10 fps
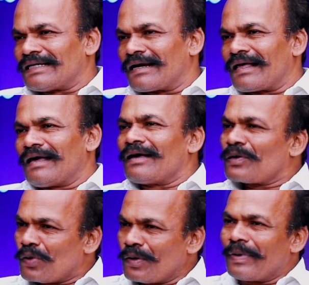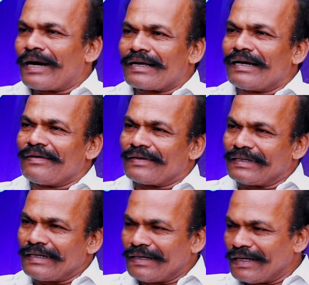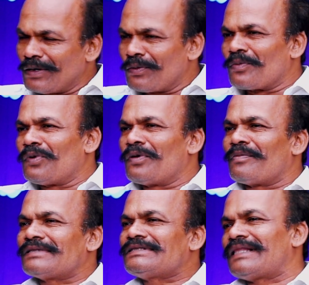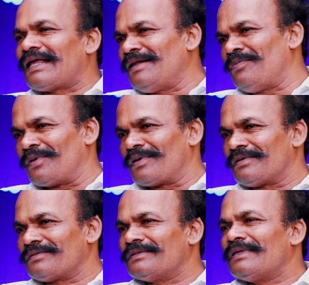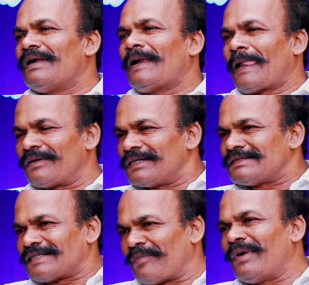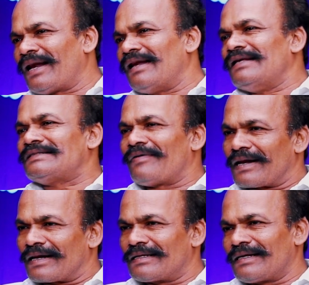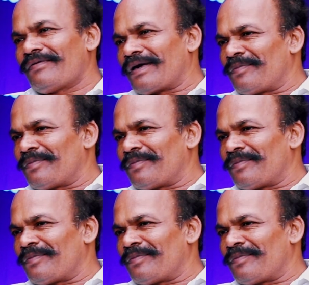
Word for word: ரிலீஸ் ஆனா குட் பேட் அக்லி வந்து இன்னும் ஒரு மூணு மாசம் தள்ளி போகும் அது வந்து சம்மர் ரிலீஸா வர்றதுக்கு